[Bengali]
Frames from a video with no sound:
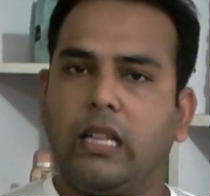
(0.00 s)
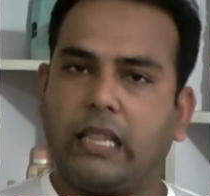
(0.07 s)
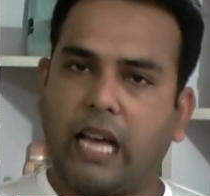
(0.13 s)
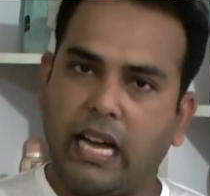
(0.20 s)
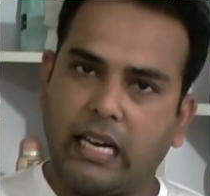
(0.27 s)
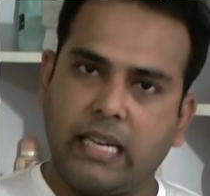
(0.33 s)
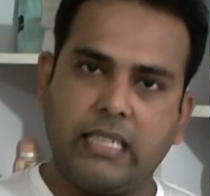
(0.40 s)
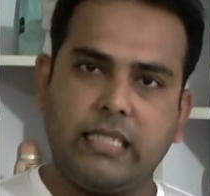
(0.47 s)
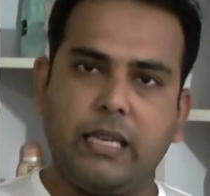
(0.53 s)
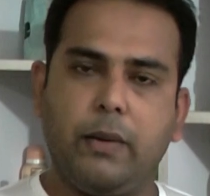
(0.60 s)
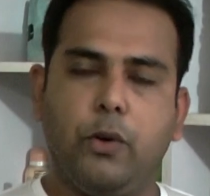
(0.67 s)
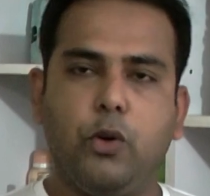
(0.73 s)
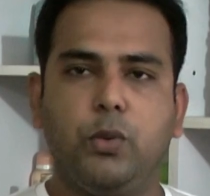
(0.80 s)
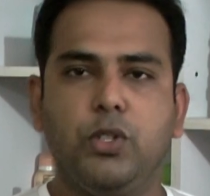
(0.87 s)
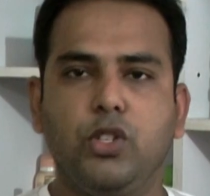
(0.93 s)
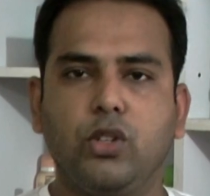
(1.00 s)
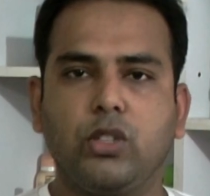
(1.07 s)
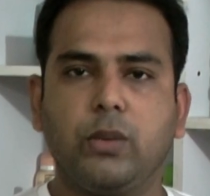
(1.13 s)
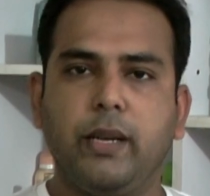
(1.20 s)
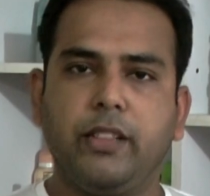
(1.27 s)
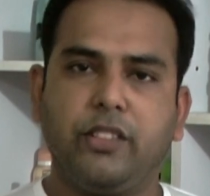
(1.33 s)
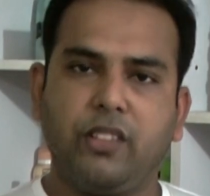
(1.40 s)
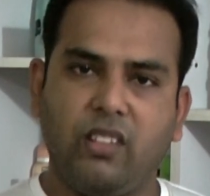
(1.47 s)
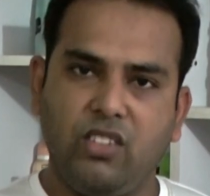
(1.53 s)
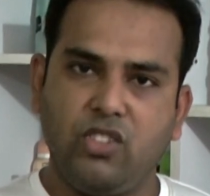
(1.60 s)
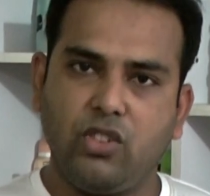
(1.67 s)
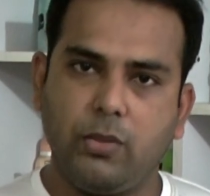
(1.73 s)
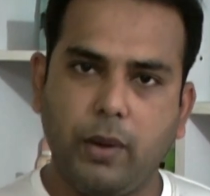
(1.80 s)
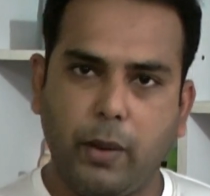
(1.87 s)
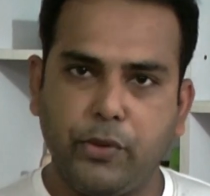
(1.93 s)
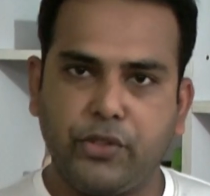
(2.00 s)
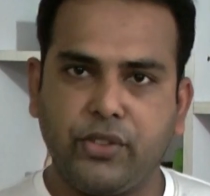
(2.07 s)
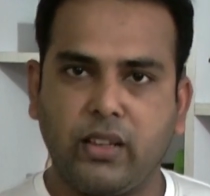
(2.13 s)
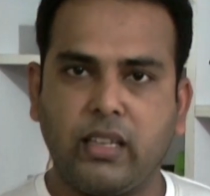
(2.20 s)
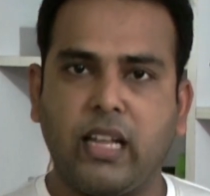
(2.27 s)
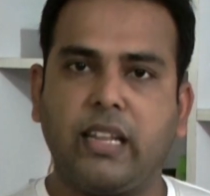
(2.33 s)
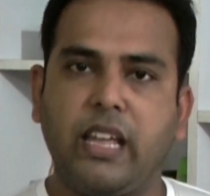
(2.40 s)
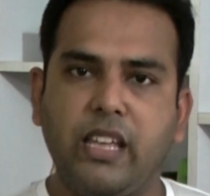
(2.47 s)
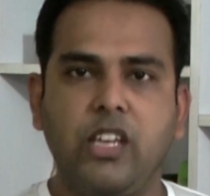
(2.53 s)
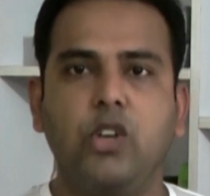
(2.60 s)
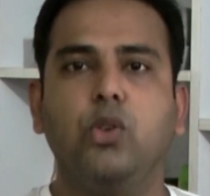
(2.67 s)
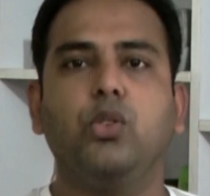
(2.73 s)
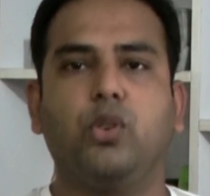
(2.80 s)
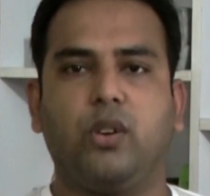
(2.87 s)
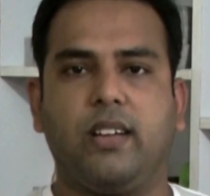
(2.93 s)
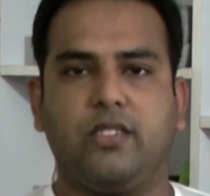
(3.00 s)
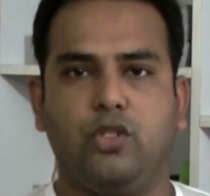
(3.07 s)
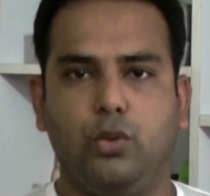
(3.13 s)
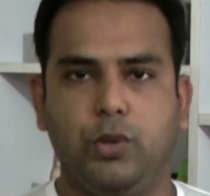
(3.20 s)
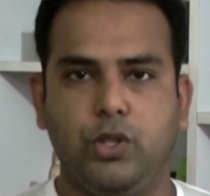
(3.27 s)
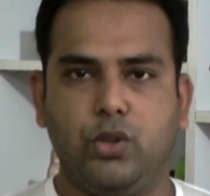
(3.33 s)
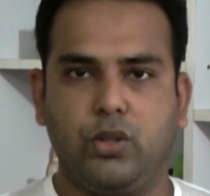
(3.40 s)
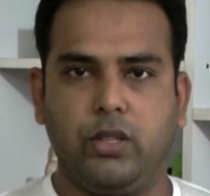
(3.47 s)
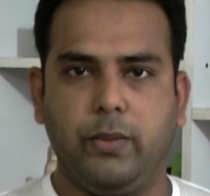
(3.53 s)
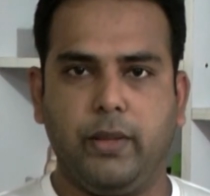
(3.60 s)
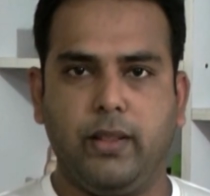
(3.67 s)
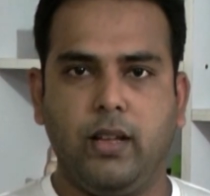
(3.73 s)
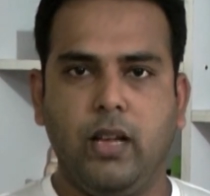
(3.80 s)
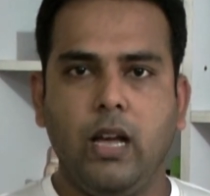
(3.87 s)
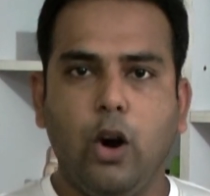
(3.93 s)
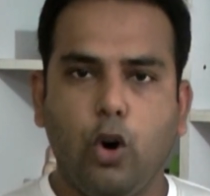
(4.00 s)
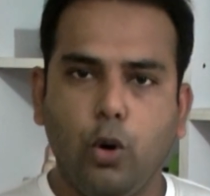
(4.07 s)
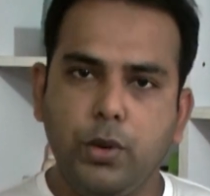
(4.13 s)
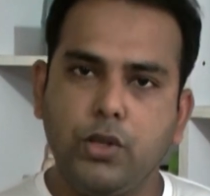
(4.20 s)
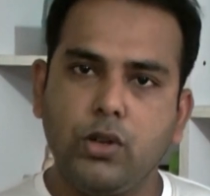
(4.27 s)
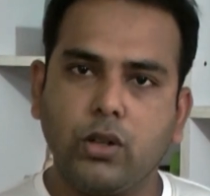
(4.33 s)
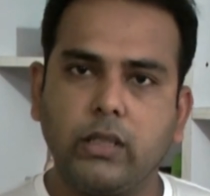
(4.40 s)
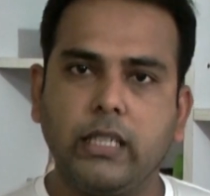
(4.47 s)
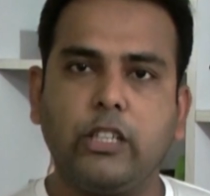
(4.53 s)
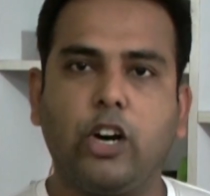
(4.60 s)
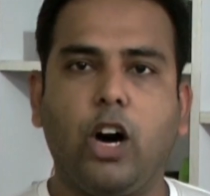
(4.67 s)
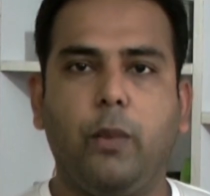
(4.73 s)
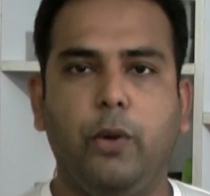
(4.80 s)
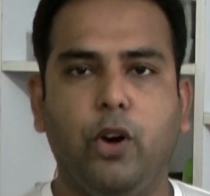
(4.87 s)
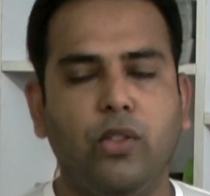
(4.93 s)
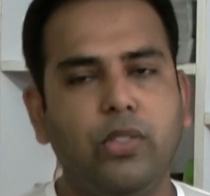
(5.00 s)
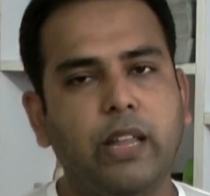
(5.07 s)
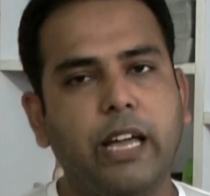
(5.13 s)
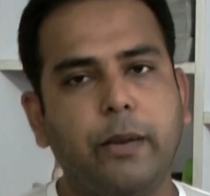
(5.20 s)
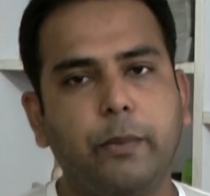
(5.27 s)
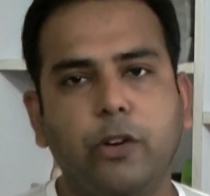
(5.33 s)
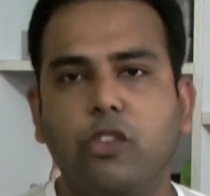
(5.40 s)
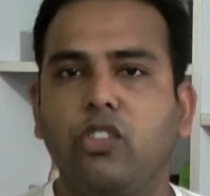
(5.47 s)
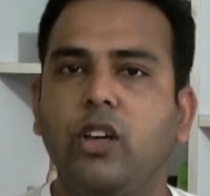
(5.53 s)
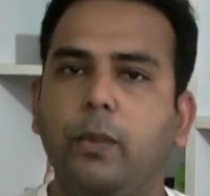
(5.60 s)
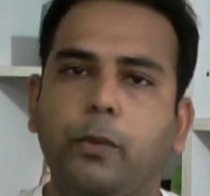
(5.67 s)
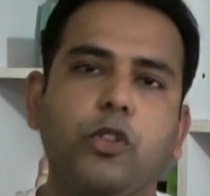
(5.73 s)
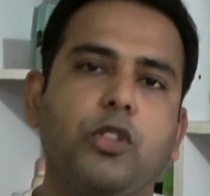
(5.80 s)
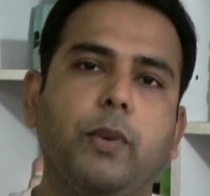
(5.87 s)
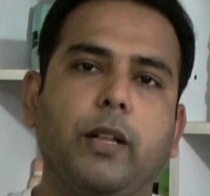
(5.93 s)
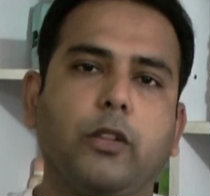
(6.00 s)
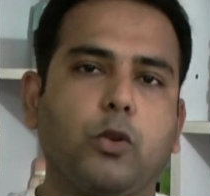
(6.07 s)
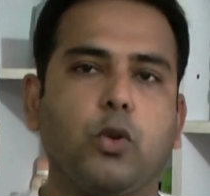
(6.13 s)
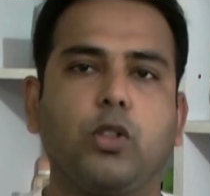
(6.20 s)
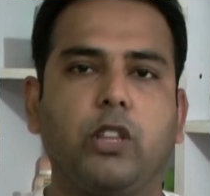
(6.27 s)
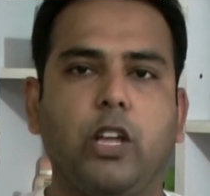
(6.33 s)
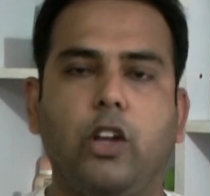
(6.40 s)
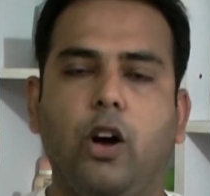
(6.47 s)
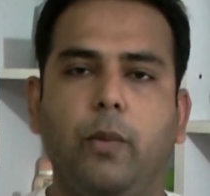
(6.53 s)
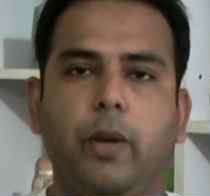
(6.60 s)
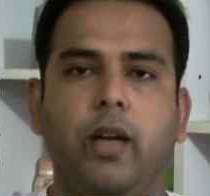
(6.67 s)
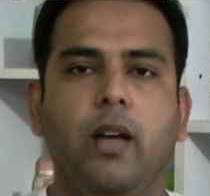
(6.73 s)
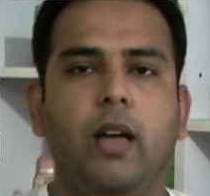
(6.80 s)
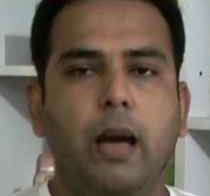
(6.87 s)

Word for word: তার কাছে অভিযোগ দেবেন তিনি যদি ব্যবস্থা না নেয় ইউনোর কাছে অভিযোগ দেবেন অভিযোগ দিতে হবে অন্যায়ের বিরুদ্ধে প্রতিবাদ করতেই হবে